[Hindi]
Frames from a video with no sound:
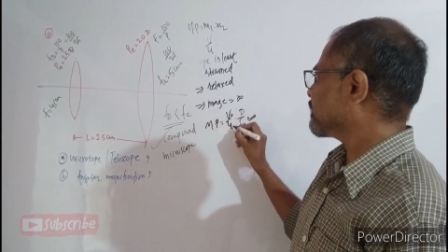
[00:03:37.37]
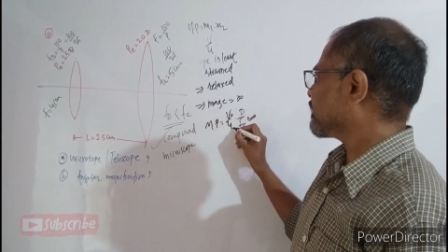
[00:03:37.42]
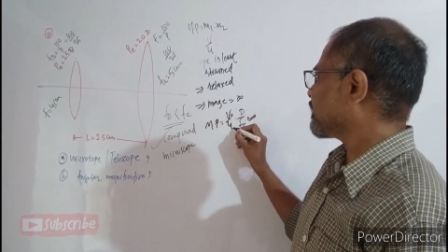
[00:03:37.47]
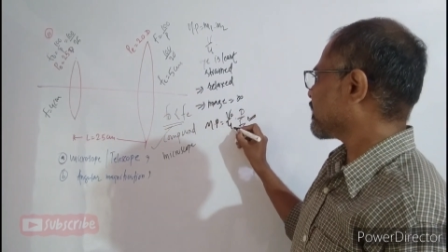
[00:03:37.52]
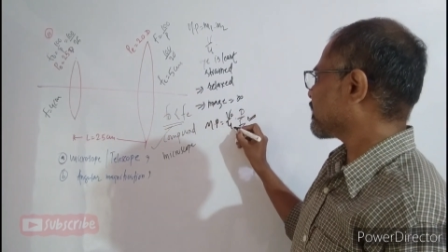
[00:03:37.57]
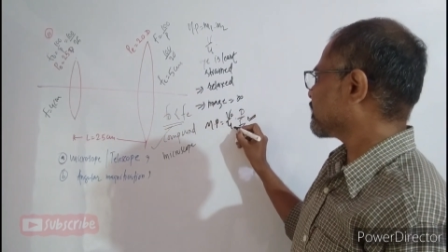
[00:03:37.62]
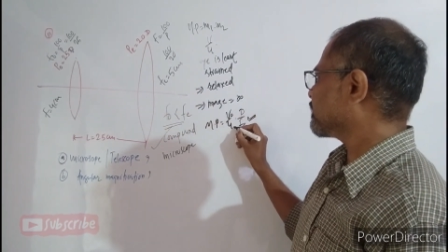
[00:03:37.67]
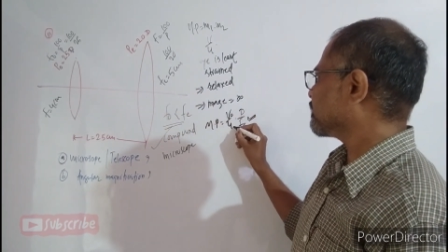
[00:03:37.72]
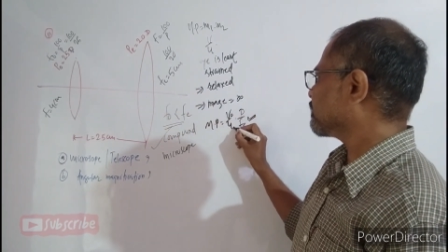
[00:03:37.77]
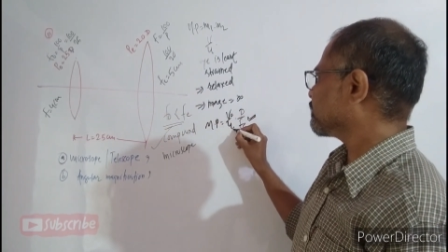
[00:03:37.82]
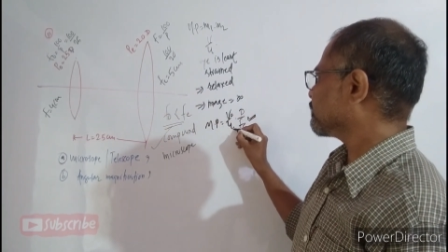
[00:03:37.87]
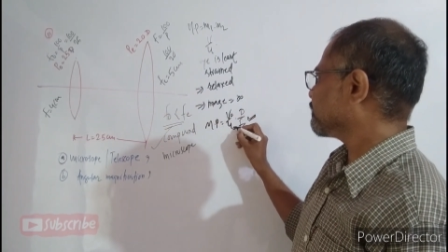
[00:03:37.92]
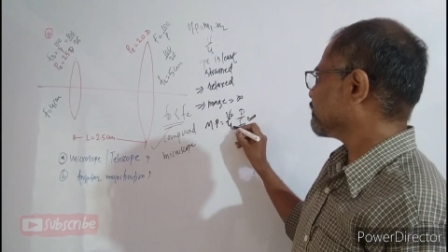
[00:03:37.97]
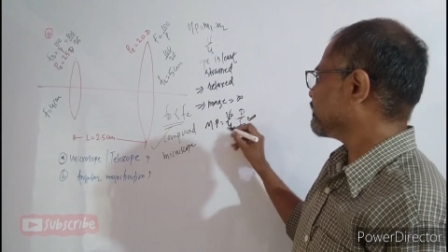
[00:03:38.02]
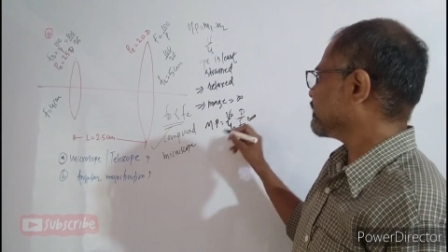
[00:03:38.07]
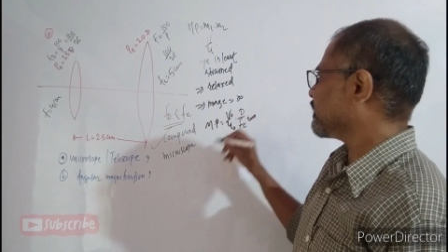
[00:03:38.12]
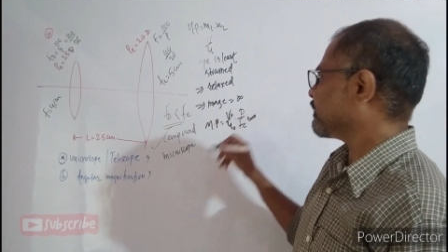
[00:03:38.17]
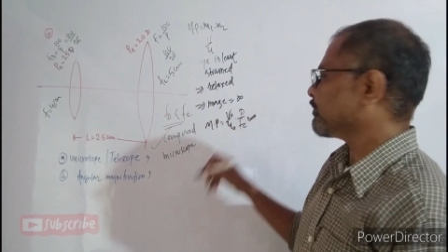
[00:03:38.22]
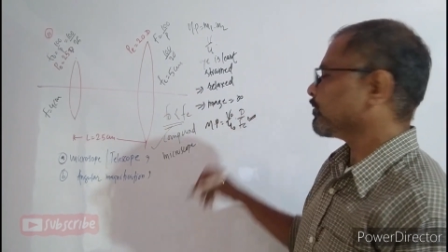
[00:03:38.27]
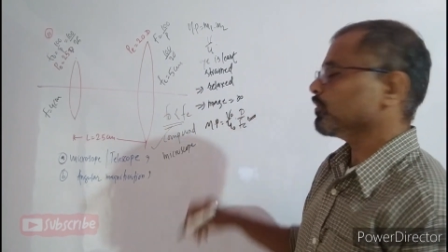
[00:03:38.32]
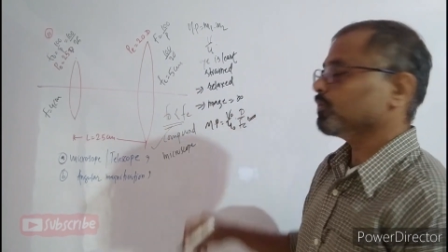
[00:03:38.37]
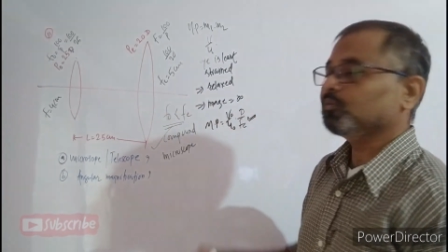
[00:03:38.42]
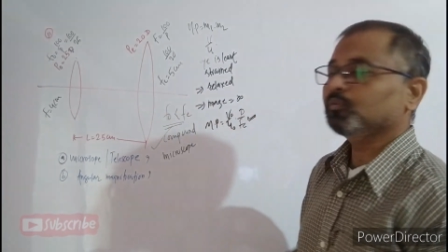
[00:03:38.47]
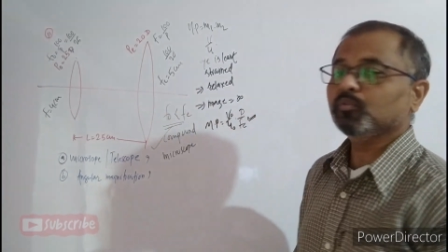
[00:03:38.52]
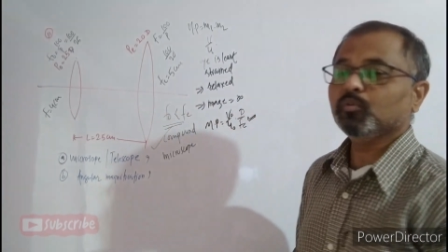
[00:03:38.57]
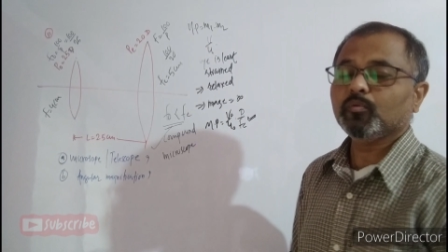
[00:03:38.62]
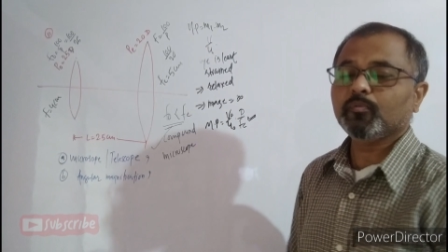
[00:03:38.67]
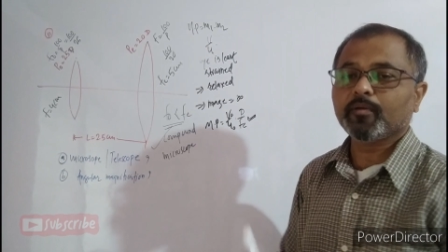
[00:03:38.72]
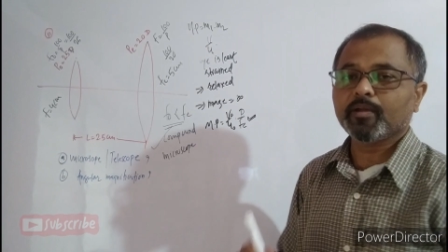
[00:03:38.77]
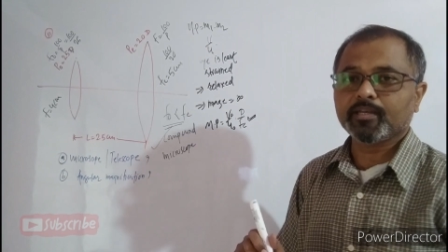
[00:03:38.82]
के कारण वी अपॉन
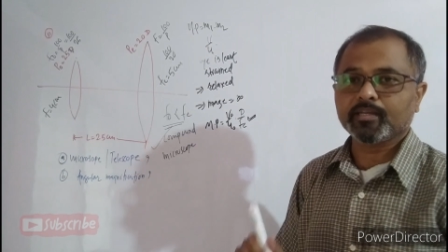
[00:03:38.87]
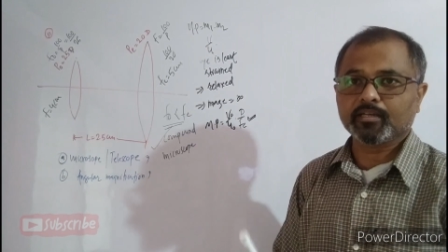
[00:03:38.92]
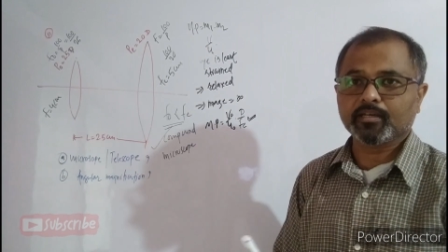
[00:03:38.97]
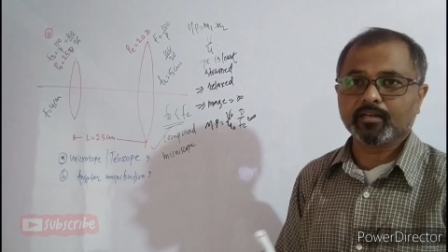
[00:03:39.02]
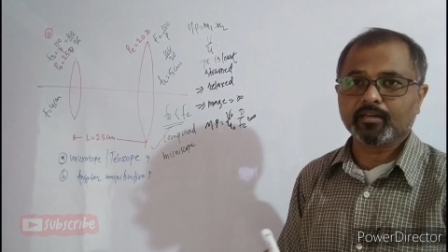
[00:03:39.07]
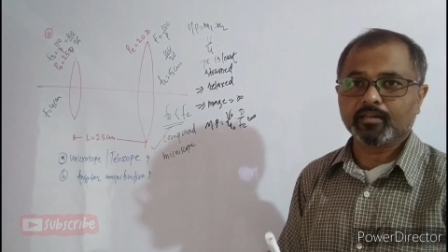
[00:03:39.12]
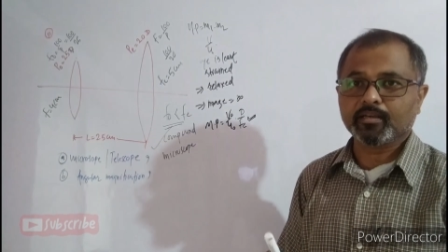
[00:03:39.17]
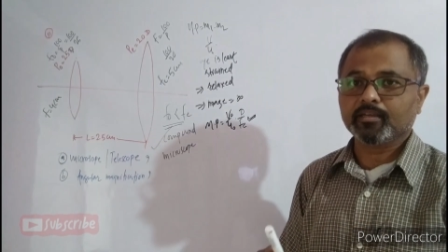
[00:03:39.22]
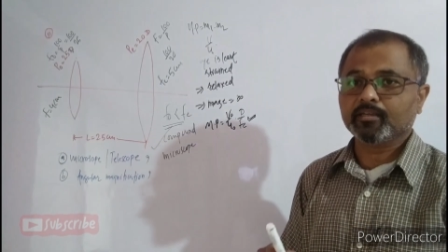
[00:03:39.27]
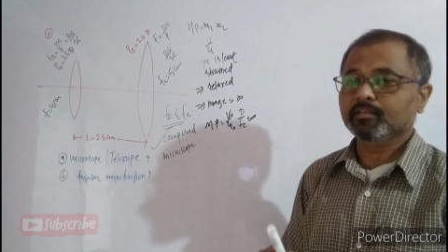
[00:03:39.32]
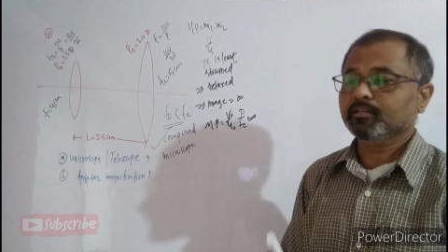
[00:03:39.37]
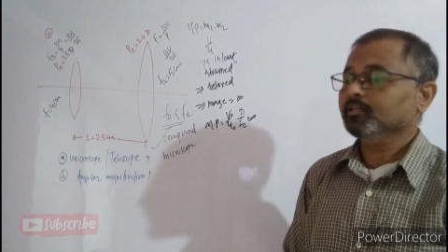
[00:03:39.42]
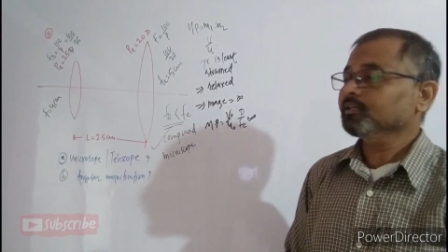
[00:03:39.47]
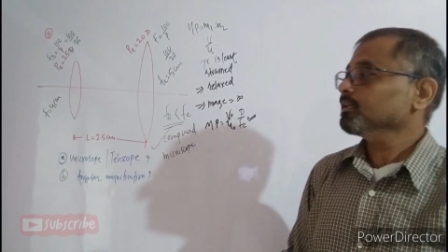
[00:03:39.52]
यू फाइंड करना है